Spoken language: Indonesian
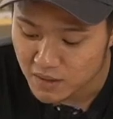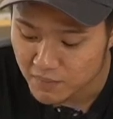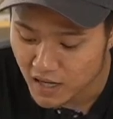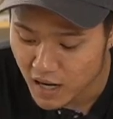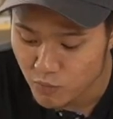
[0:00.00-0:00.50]

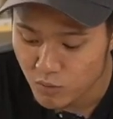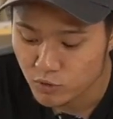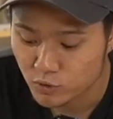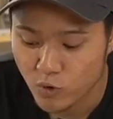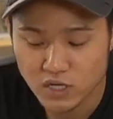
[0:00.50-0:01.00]
sama
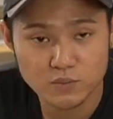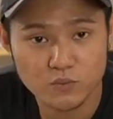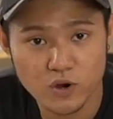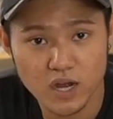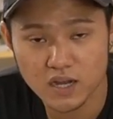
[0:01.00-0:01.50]
abu-abu tua
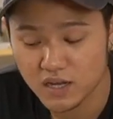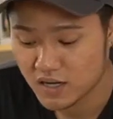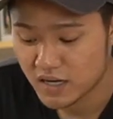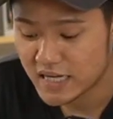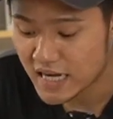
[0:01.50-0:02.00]
semua
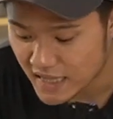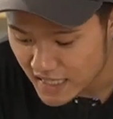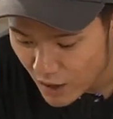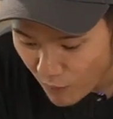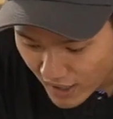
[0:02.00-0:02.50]
ini ada
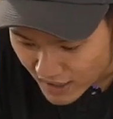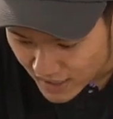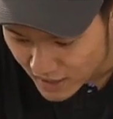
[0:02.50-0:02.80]
tiga warna